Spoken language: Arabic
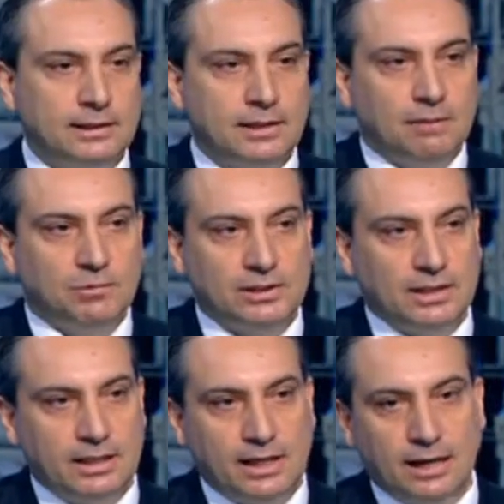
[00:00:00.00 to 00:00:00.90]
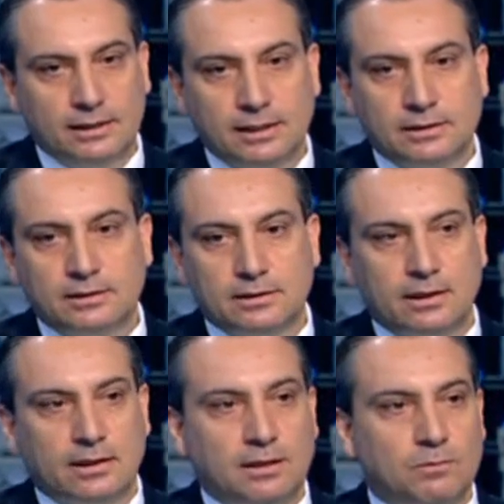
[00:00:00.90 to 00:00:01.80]
اللي عم تحصل هي احداث
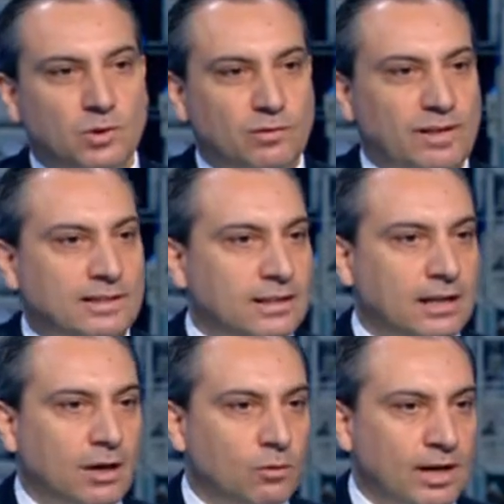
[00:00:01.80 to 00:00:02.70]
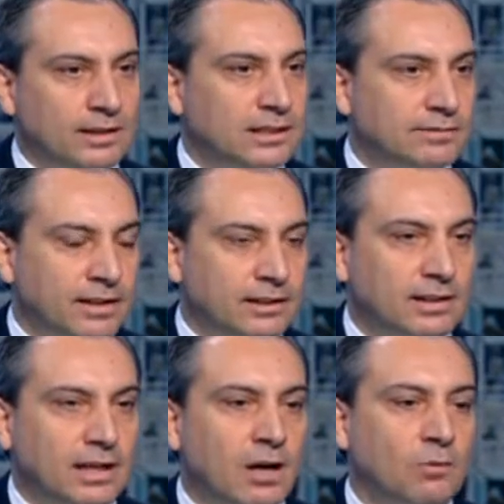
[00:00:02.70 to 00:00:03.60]
آه، منفصله او احداث
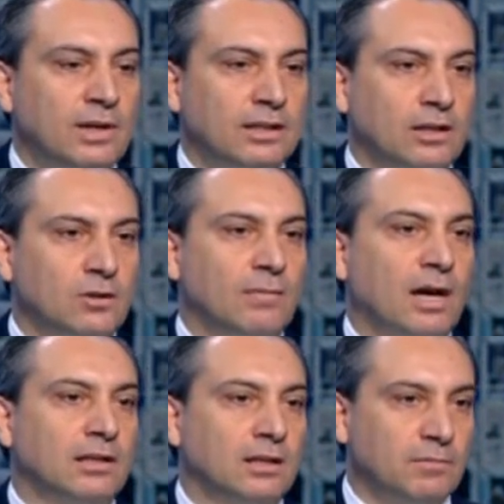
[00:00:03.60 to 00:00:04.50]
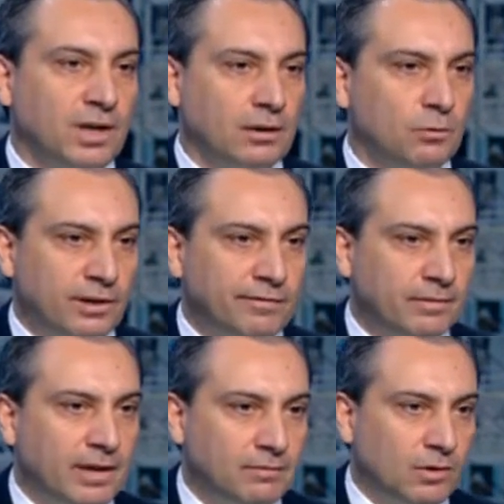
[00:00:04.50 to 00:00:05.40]
فرديه او لا تنم عن خبره
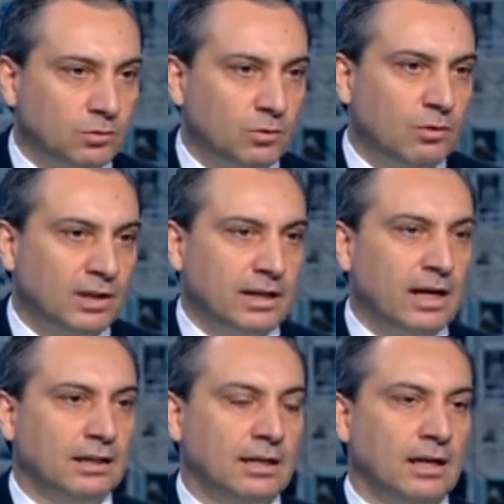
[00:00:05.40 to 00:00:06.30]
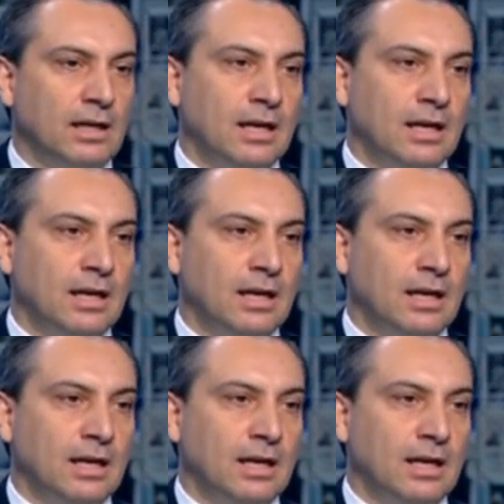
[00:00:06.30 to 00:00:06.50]
وافيه بهالموضوع واضح ان